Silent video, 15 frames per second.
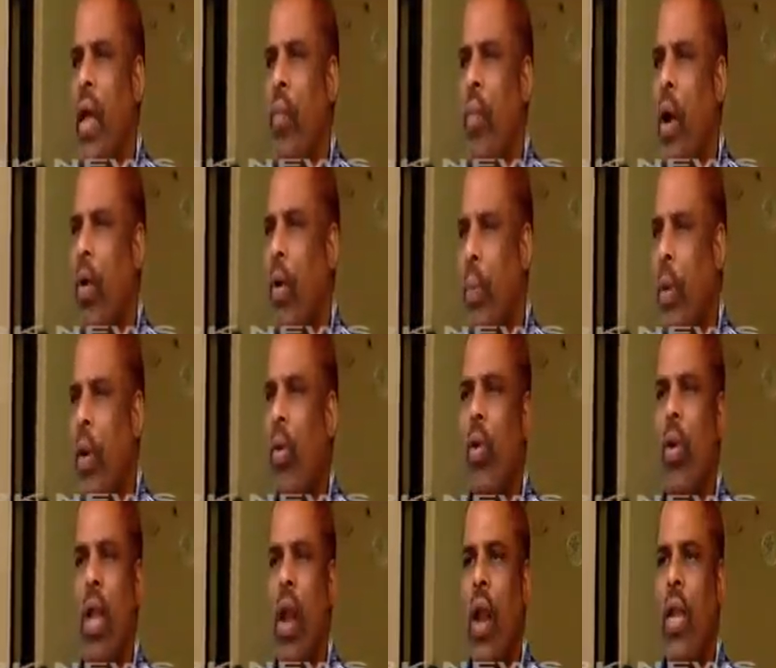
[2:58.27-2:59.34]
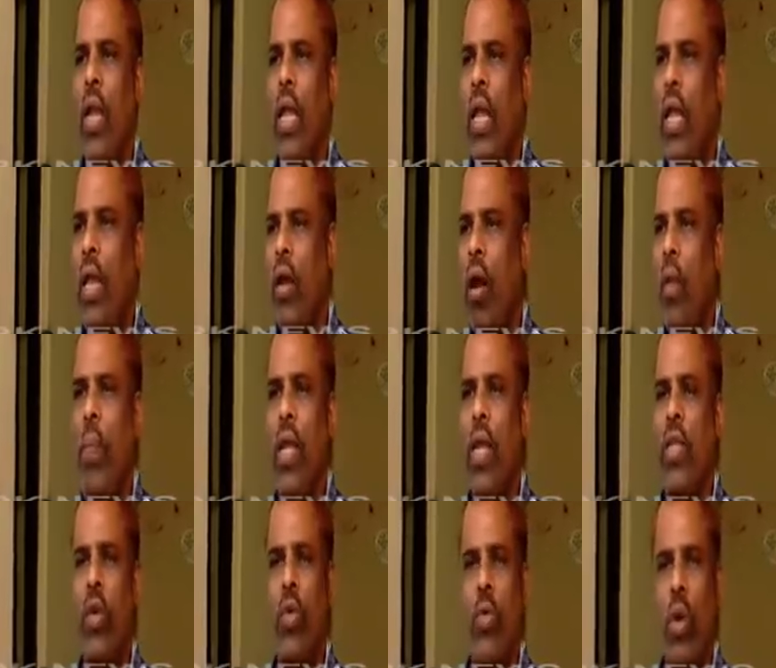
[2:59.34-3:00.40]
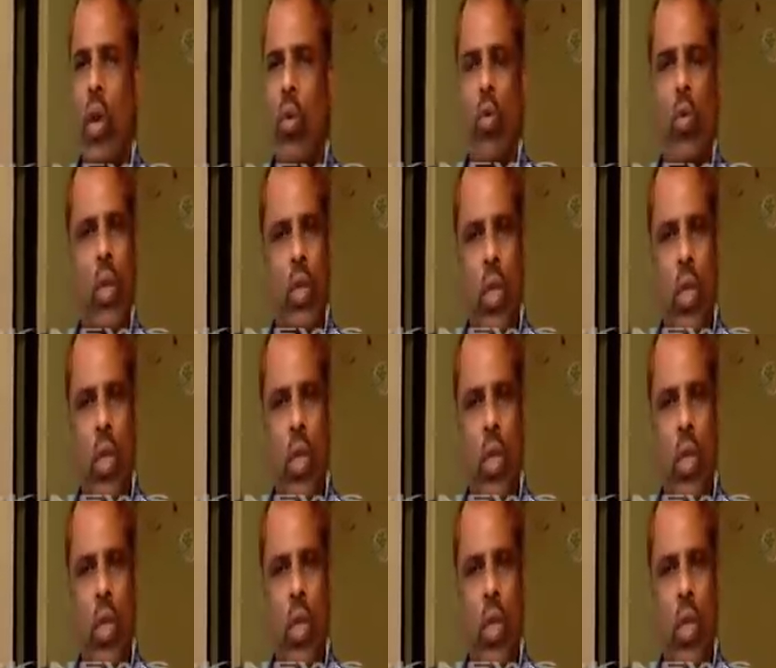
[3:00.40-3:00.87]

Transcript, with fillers: మాకు ఇప్పటివరకు ఎలాంటి కాంప్లికేషన్ ఉన్నట్టు కూడా